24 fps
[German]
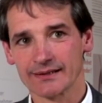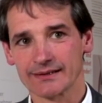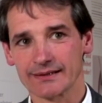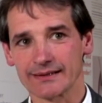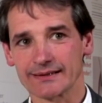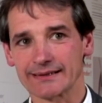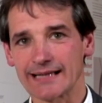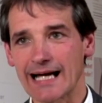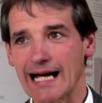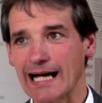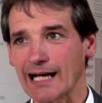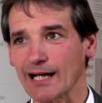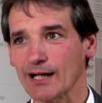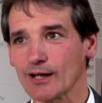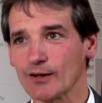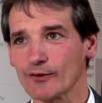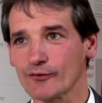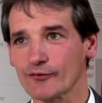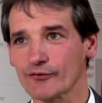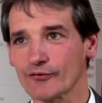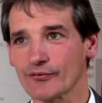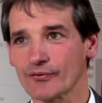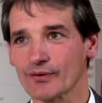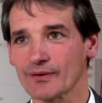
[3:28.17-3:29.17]
die
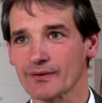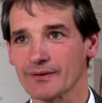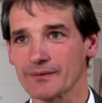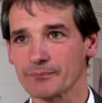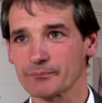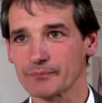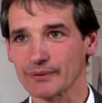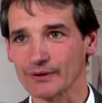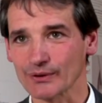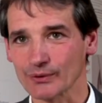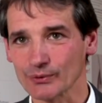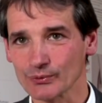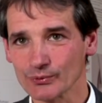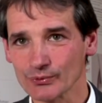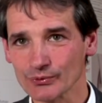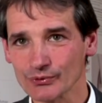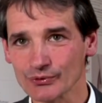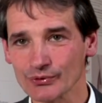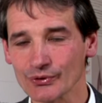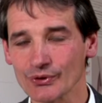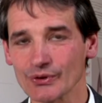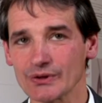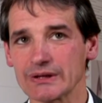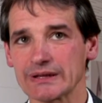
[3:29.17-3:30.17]
darauf
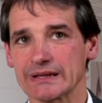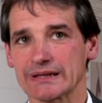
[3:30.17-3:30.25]
beruht,